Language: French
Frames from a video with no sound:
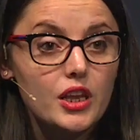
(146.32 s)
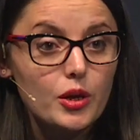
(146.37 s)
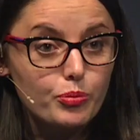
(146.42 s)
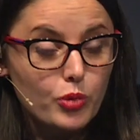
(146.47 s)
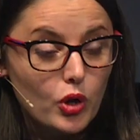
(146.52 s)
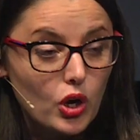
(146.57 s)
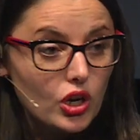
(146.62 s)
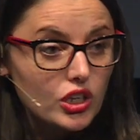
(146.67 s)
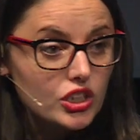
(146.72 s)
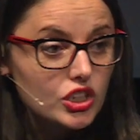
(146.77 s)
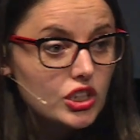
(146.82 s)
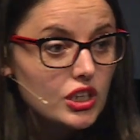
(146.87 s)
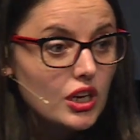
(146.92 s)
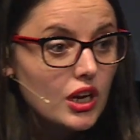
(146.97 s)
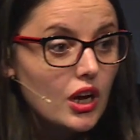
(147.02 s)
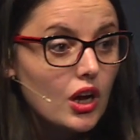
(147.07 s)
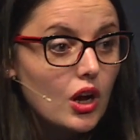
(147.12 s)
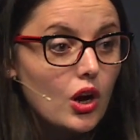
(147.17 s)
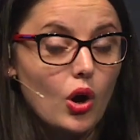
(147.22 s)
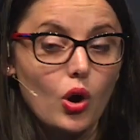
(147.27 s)
Les proches
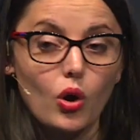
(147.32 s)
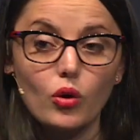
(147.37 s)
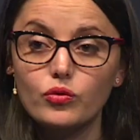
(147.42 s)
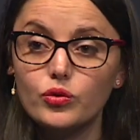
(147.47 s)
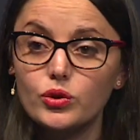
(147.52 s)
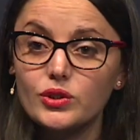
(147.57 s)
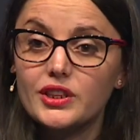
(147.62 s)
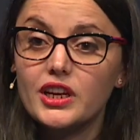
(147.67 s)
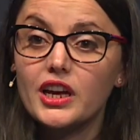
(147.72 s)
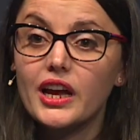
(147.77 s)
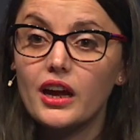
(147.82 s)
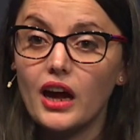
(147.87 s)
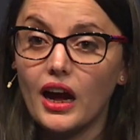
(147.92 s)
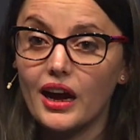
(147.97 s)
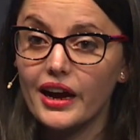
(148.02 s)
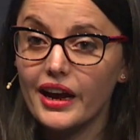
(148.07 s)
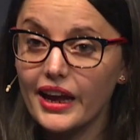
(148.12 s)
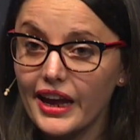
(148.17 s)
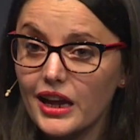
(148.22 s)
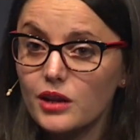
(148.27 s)
ont vu
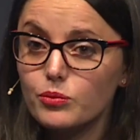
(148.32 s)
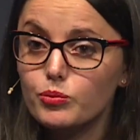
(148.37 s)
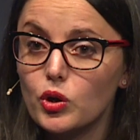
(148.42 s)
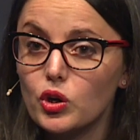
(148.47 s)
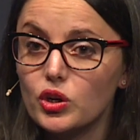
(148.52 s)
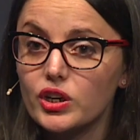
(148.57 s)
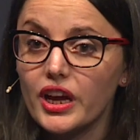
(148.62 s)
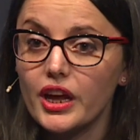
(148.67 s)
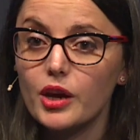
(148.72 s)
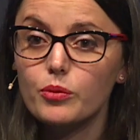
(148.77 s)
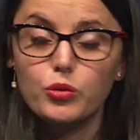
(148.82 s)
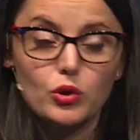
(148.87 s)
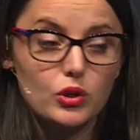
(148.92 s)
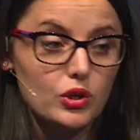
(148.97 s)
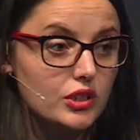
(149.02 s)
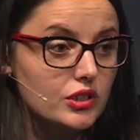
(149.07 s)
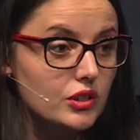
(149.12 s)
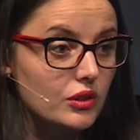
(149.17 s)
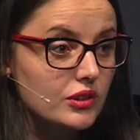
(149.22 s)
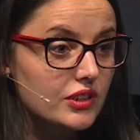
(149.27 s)
un réel progrès pour
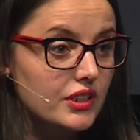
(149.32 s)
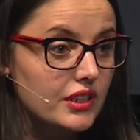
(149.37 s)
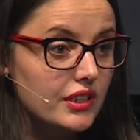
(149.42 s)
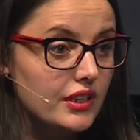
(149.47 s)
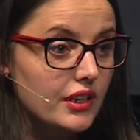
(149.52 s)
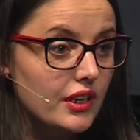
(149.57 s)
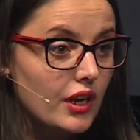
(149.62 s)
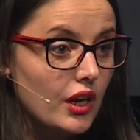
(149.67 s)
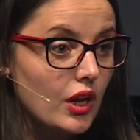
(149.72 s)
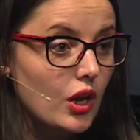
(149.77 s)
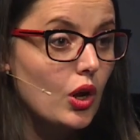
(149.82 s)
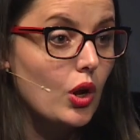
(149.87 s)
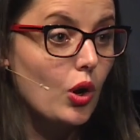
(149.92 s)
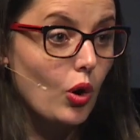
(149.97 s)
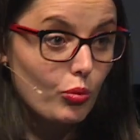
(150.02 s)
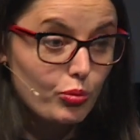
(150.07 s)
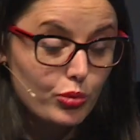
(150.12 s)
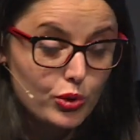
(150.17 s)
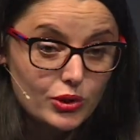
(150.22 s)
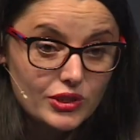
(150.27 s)
leur santé. Et
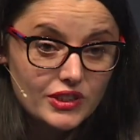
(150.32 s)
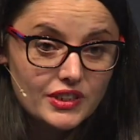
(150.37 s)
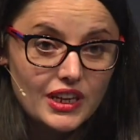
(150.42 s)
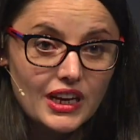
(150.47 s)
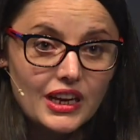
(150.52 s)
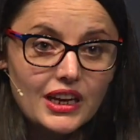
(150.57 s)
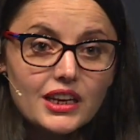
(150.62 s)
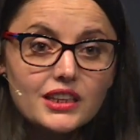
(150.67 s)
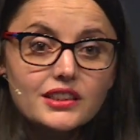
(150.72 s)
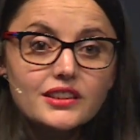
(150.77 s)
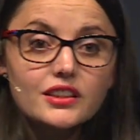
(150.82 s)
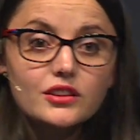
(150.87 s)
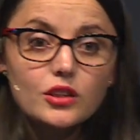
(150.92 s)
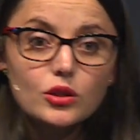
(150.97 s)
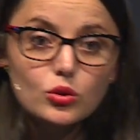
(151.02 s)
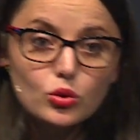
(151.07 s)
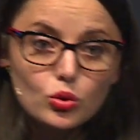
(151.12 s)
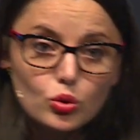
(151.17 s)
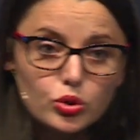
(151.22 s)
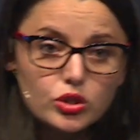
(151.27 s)
en plus, ils étaient
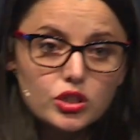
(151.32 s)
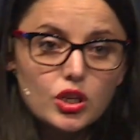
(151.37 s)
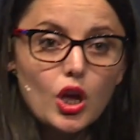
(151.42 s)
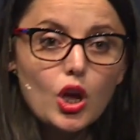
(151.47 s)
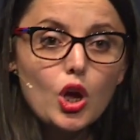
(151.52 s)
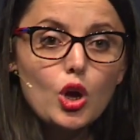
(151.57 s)
tous